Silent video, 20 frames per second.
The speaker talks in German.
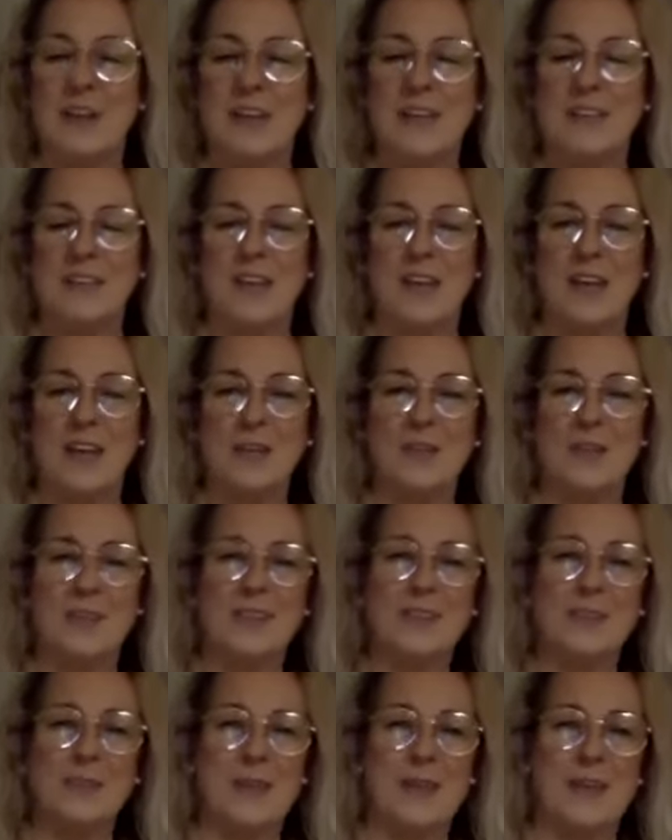Wir haben eine
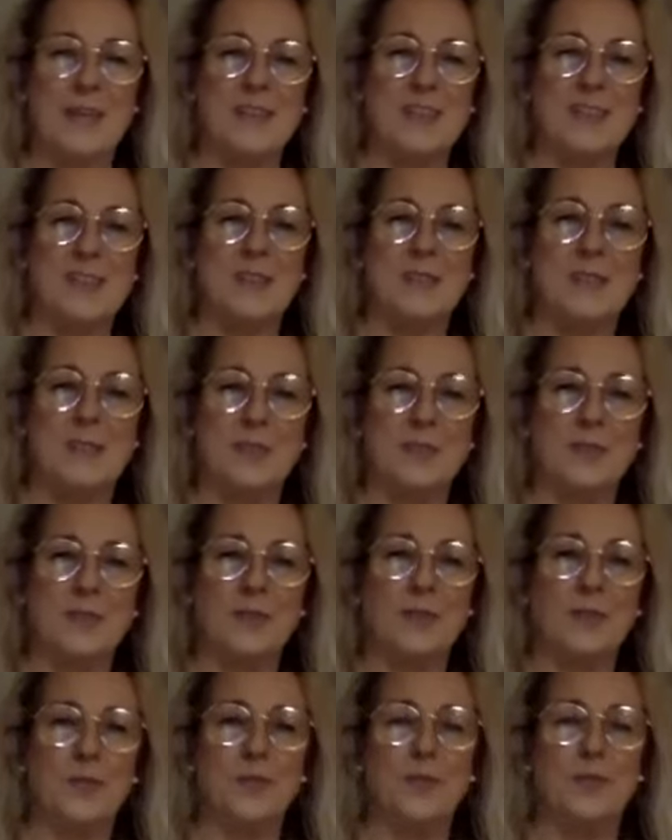gemeinsame
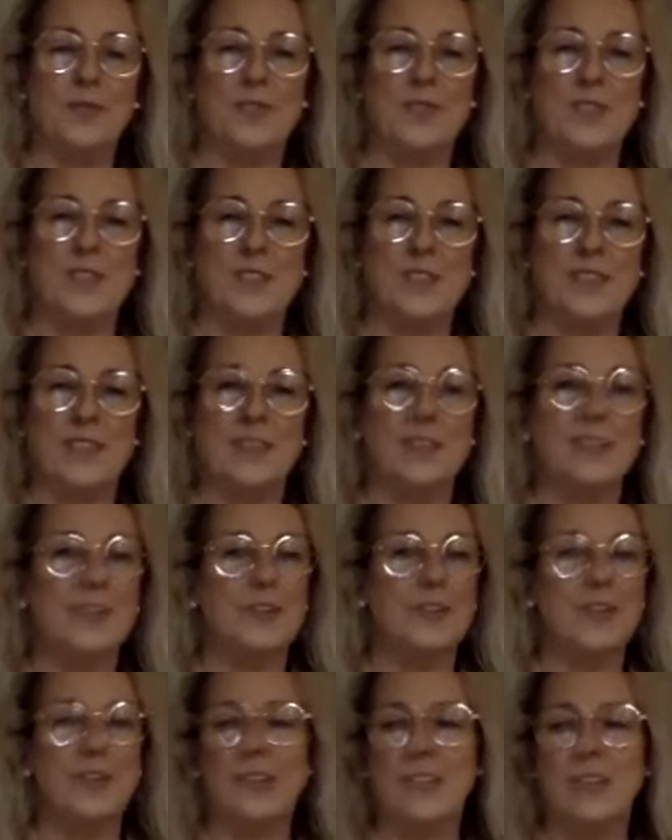15-jährige
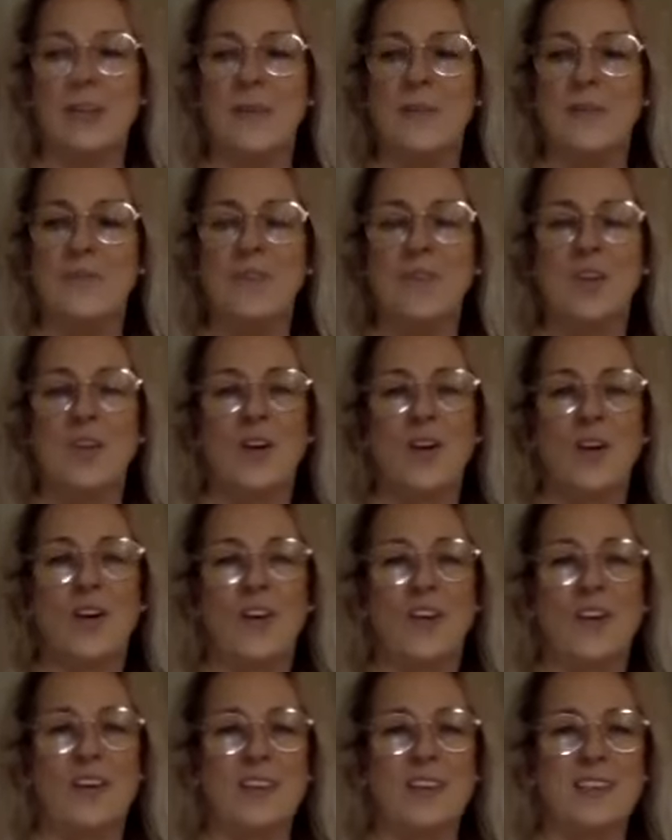Tochter
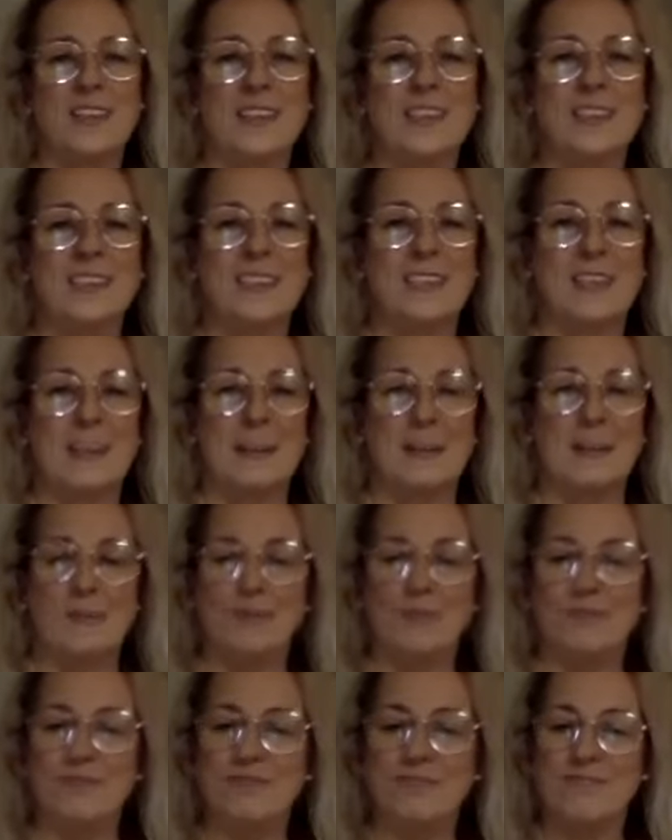und
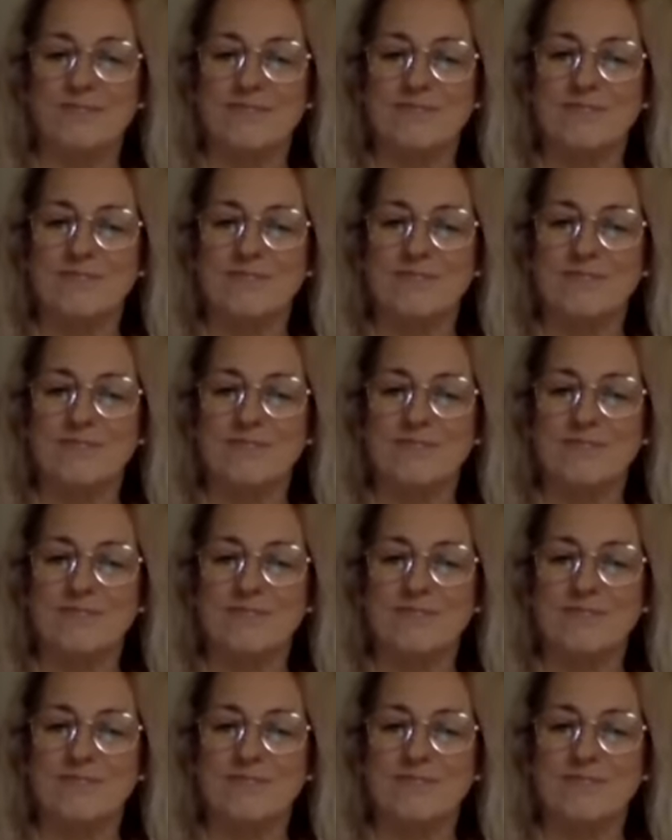ähm,